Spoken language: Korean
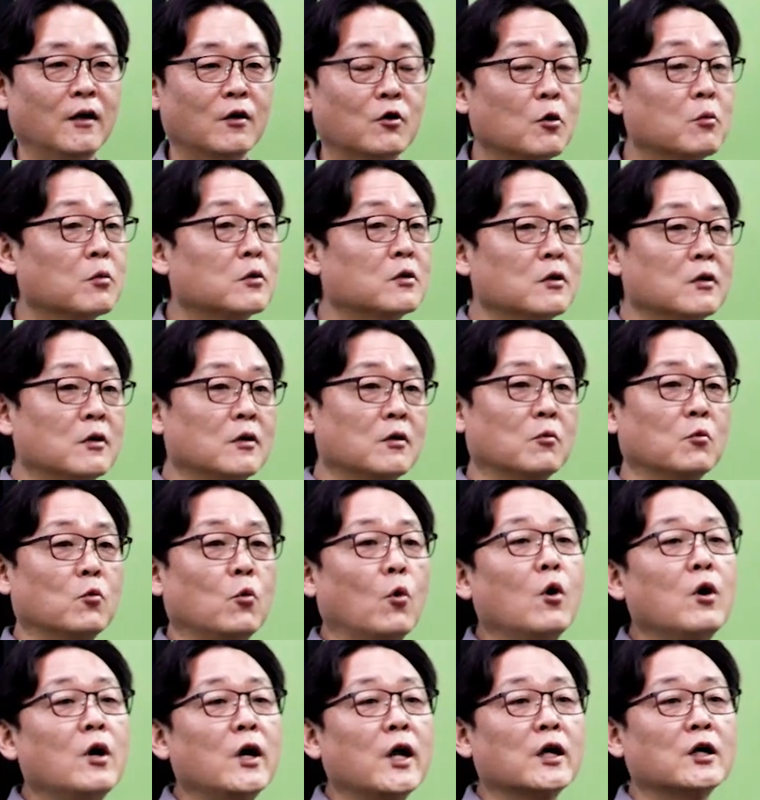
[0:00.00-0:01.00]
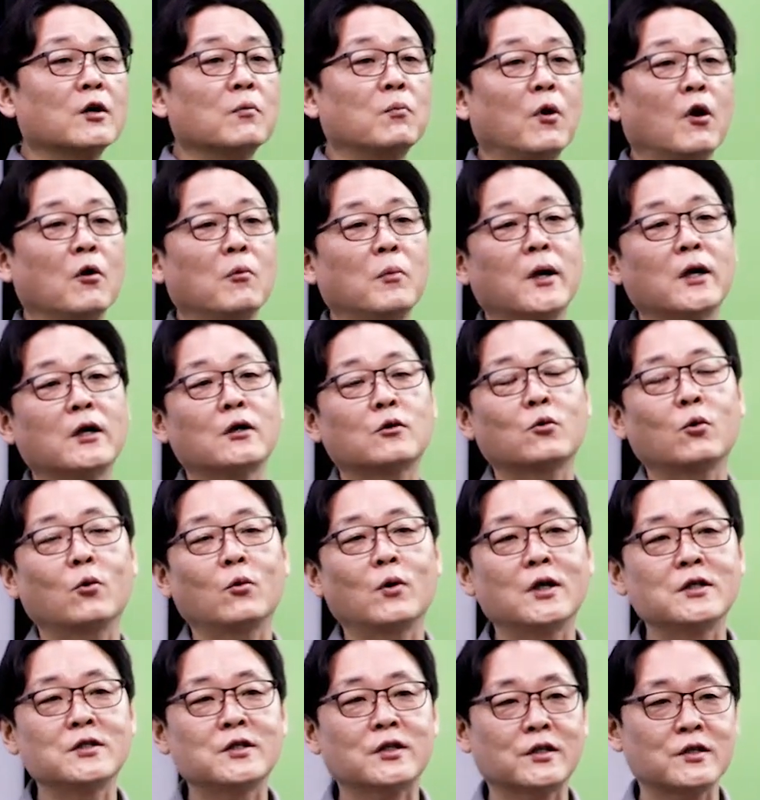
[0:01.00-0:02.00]
그럼 그 원래 그 법안을
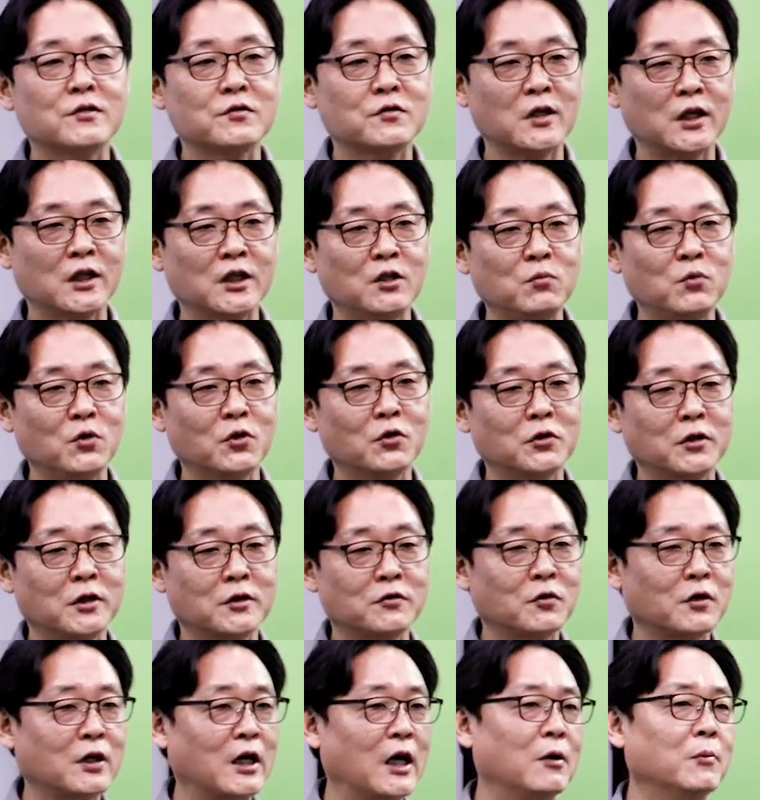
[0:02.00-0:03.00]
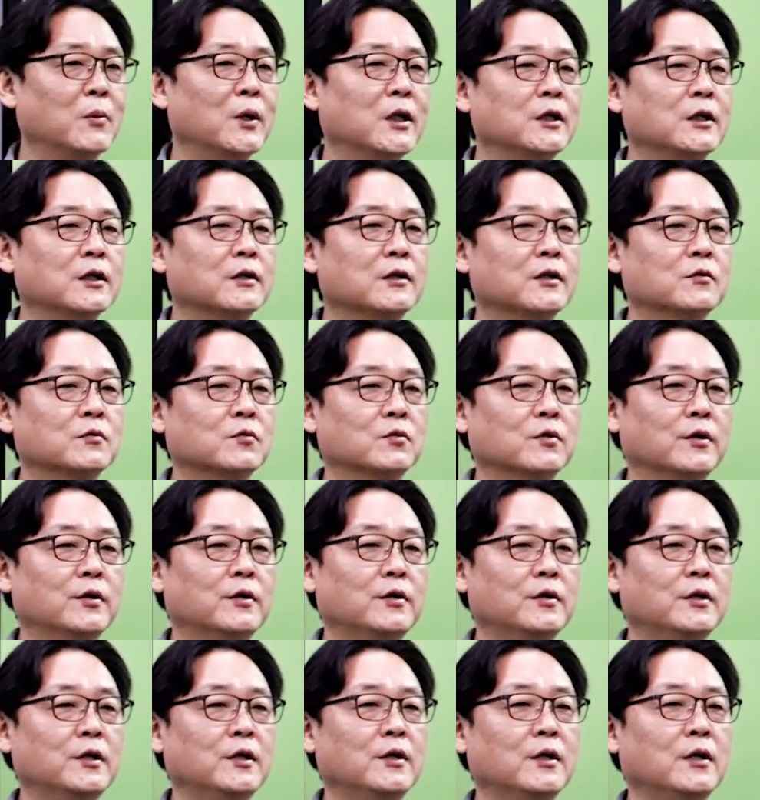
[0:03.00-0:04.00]
통과시킨 상임위원회에서 가만히
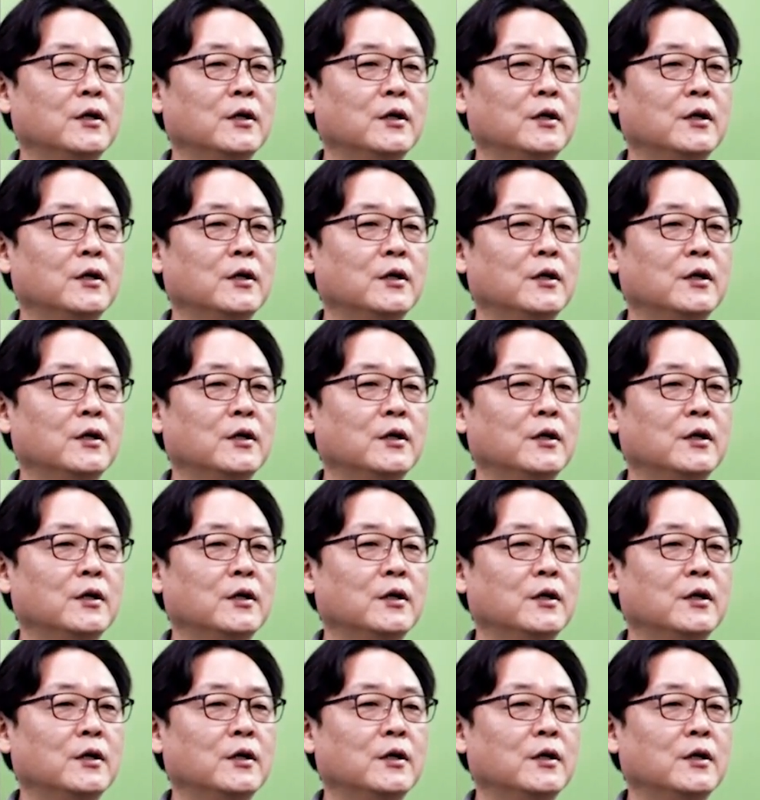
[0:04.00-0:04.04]
있겠어요?